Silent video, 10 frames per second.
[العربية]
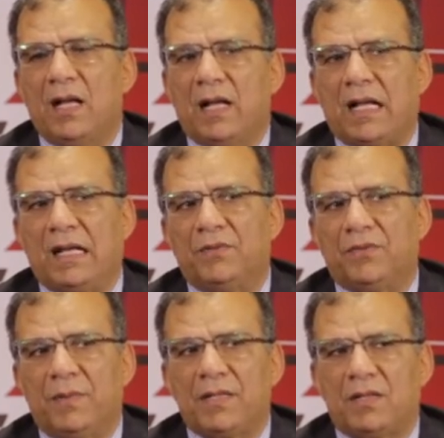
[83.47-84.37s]
لكن
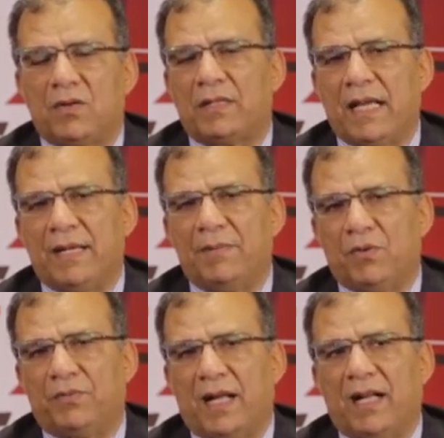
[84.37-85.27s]
في مصر تقريبا
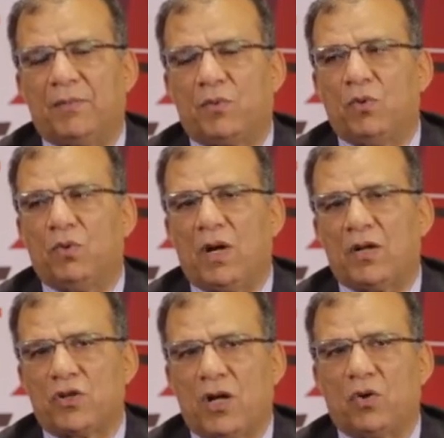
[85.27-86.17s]
وفي العالم كله
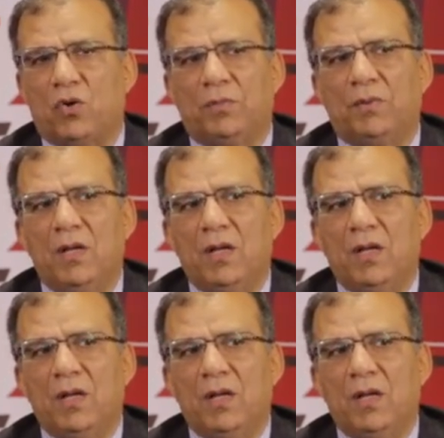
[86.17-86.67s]
اشهرهم